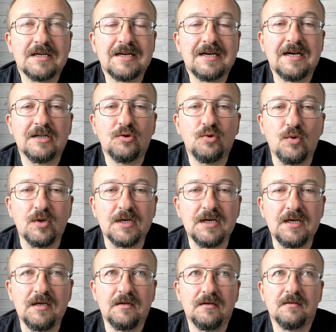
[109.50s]

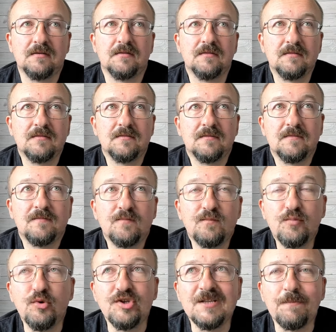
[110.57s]
который
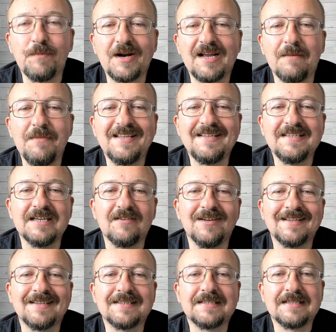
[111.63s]
Путин
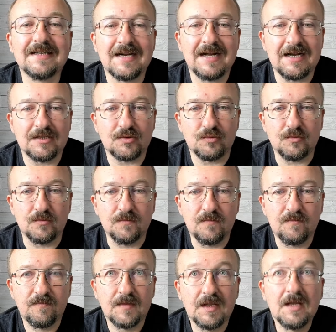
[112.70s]
прокомментировал сразу.
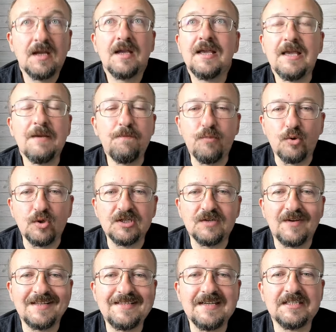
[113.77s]
И
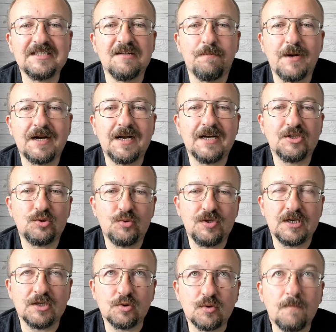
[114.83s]
полного текста пока что
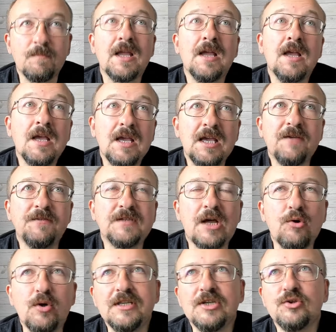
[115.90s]
нету. И
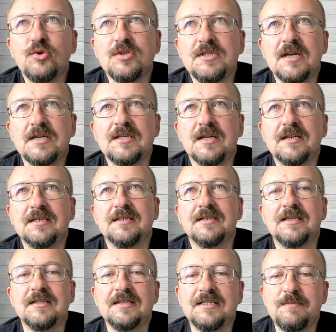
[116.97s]
второе, на что
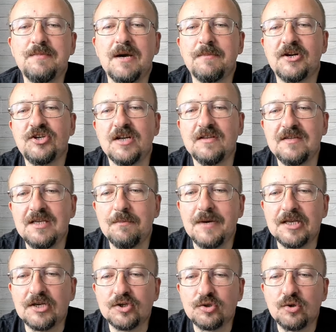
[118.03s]
на себя обращает
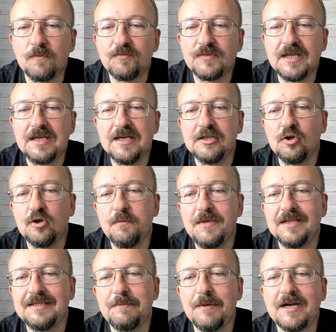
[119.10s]
внимание, что такие
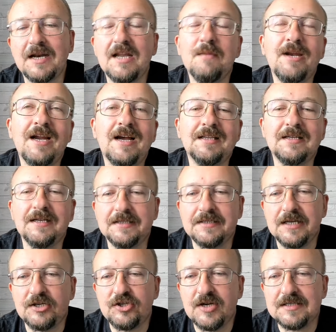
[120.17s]
документы, по крайней мере,
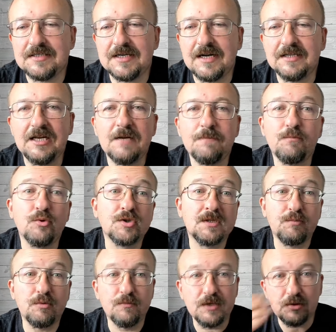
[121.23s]
открытая часть рано или
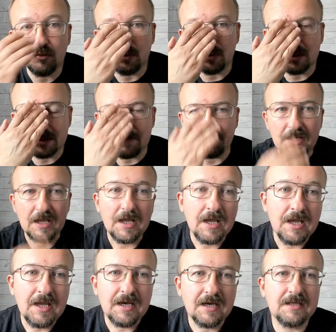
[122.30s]
поздно публикуются,
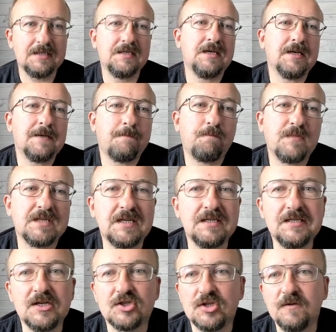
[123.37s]
где содержится